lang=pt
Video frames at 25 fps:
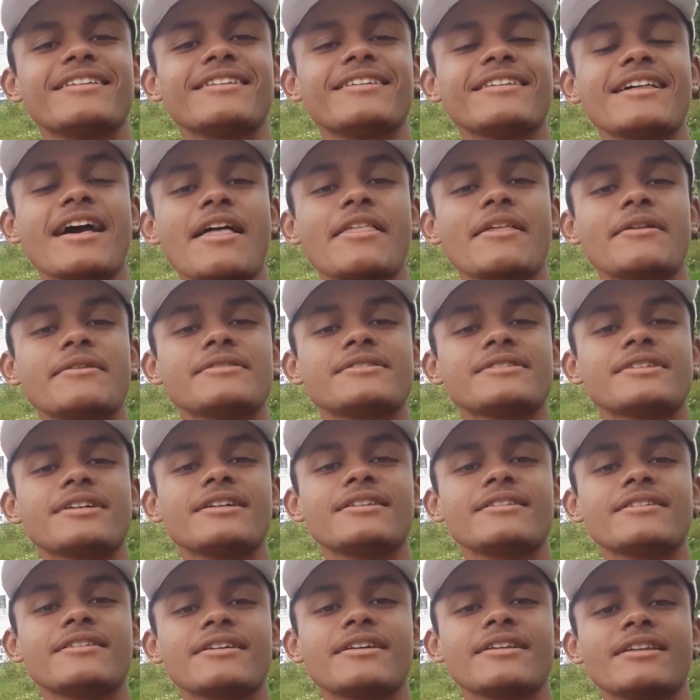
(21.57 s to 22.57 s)
Tá dando uns
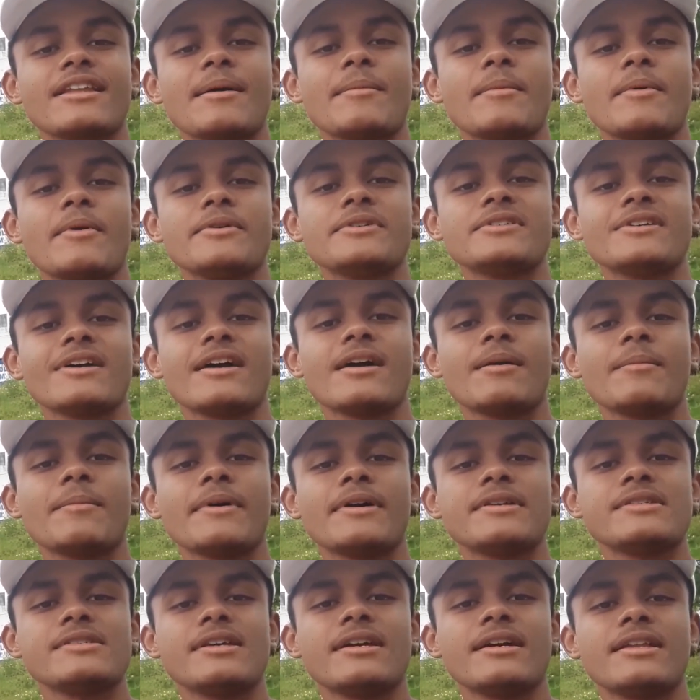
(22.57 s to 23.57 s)
cantinhos aqui na mão já,
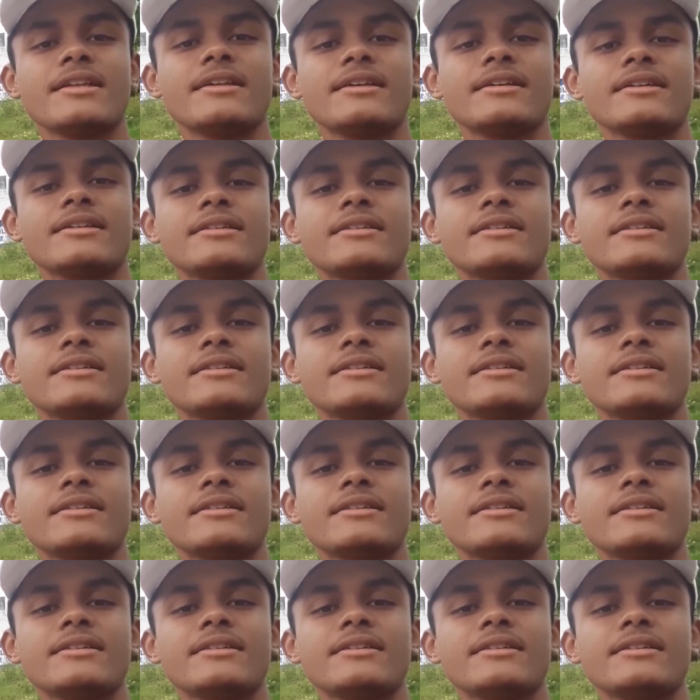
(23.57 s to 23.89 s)
rapaziada.